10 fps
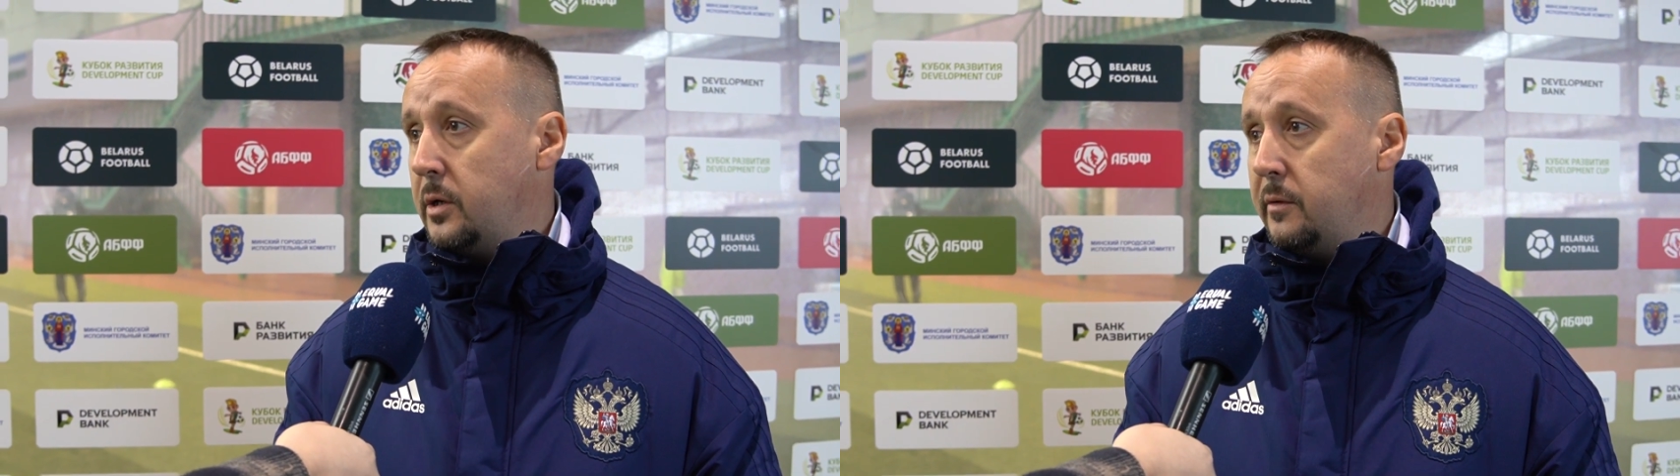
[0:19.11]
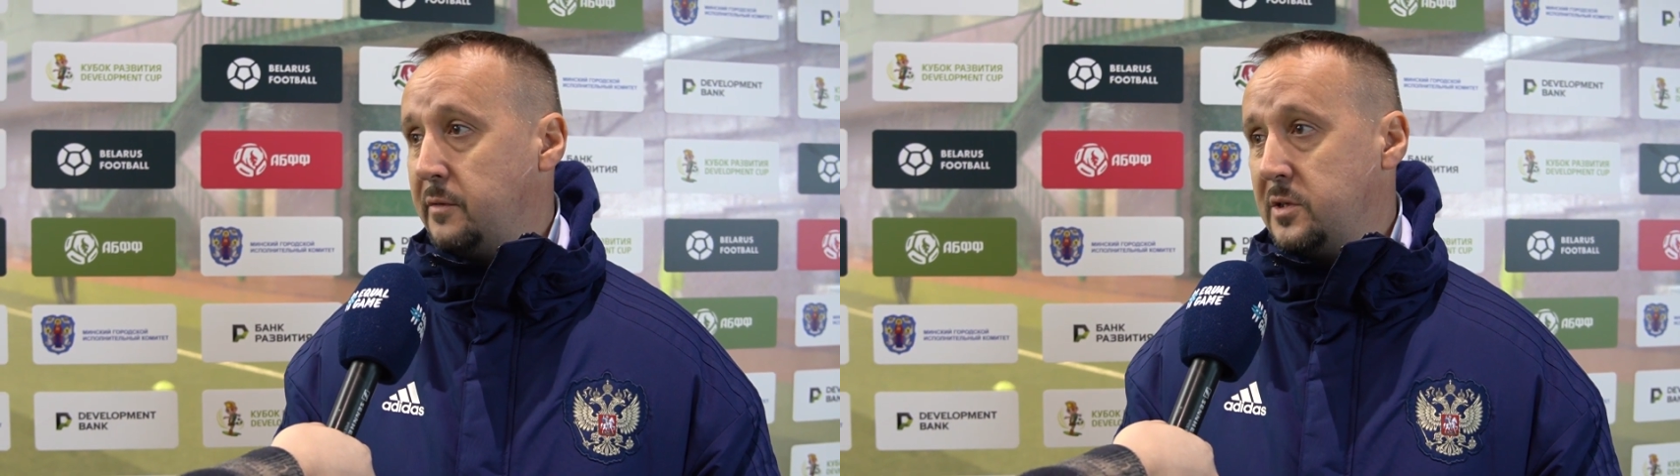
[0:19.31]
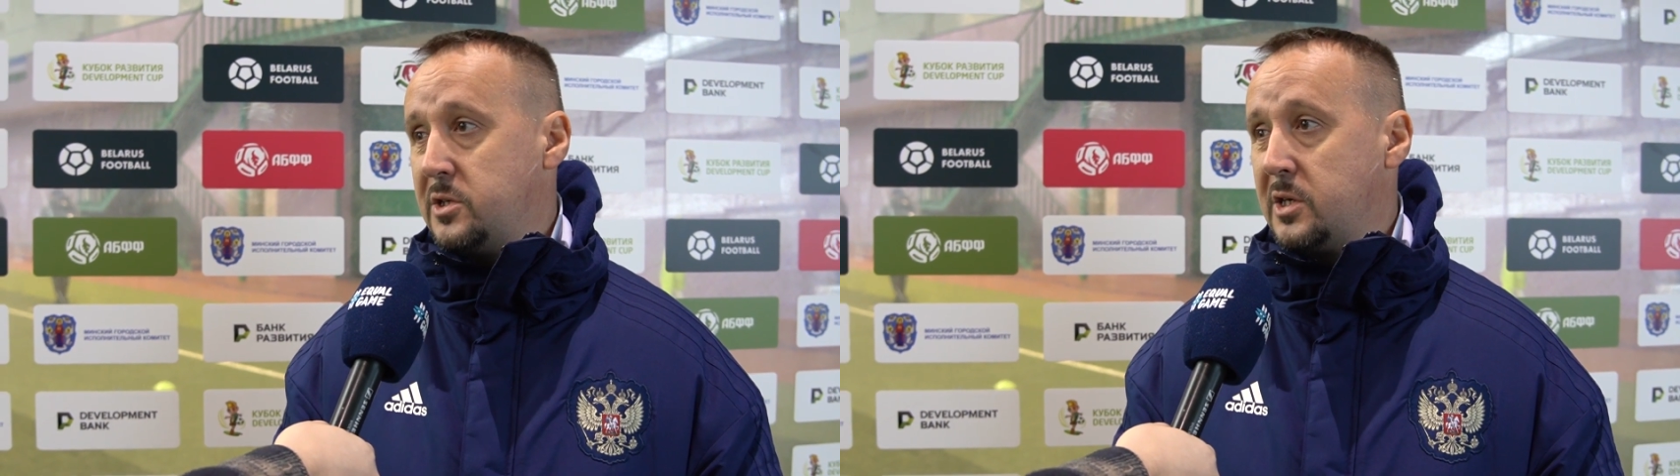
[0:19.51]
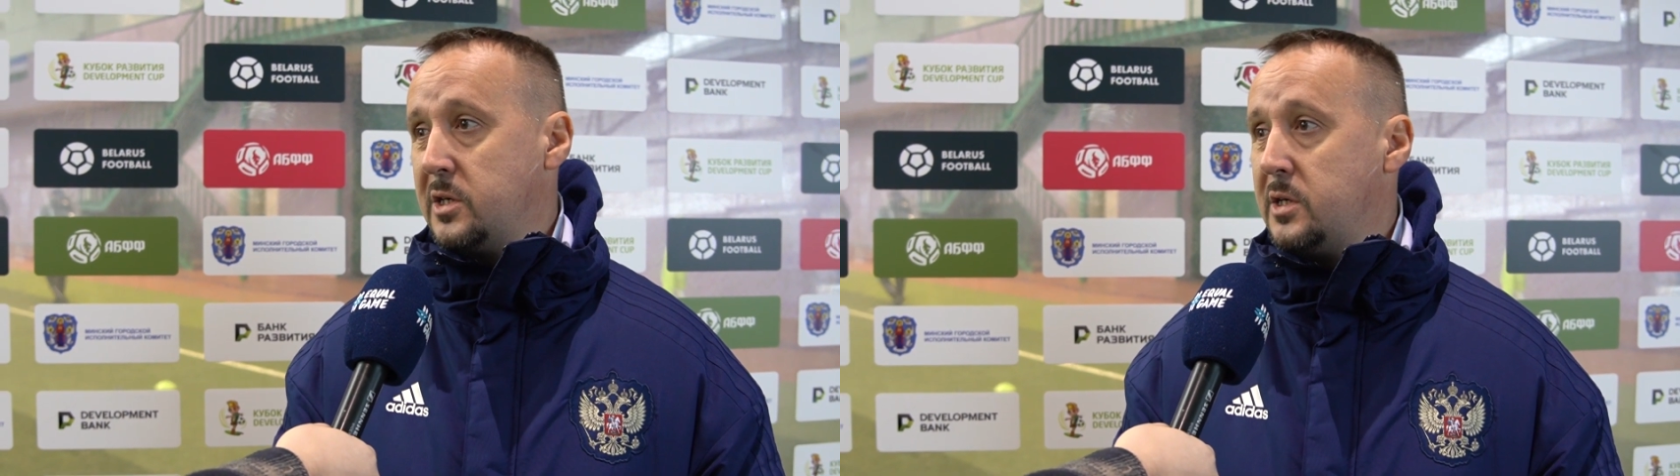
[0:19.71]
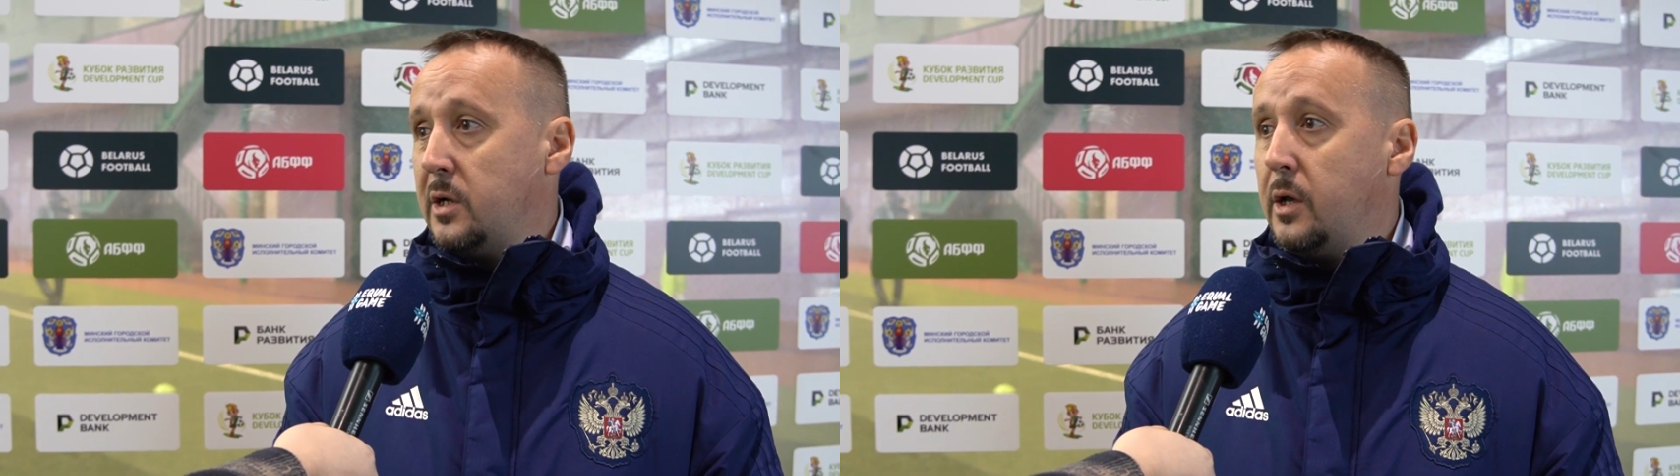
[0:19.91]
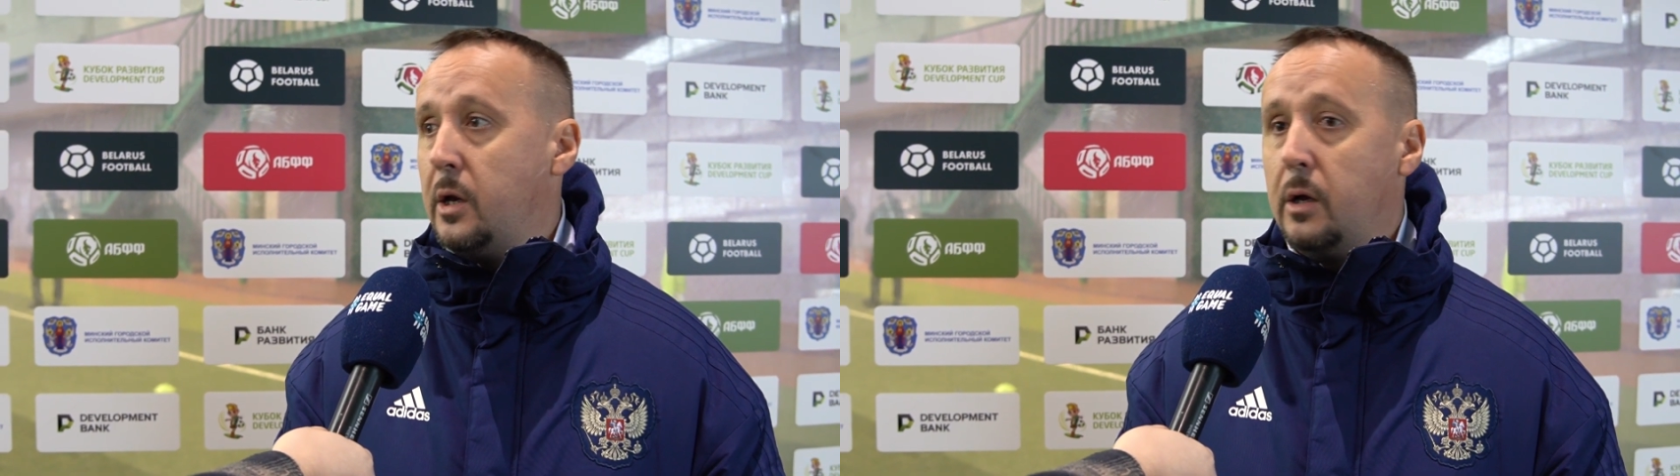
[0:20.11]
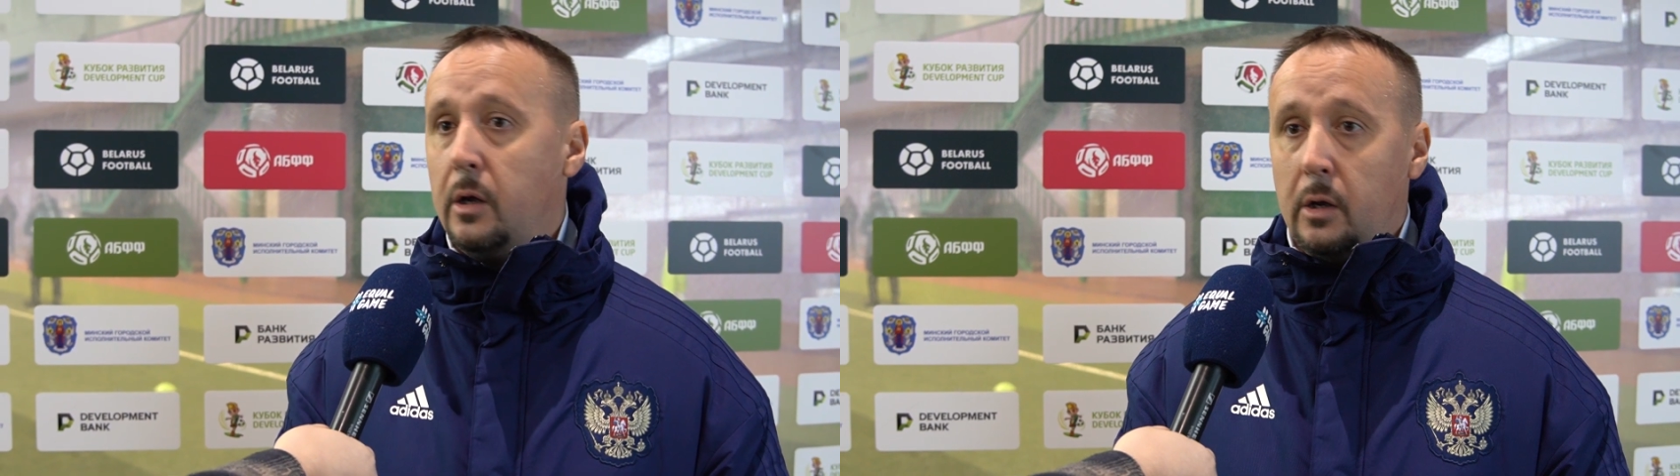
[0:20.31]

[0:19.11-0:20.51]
и физически сильнее.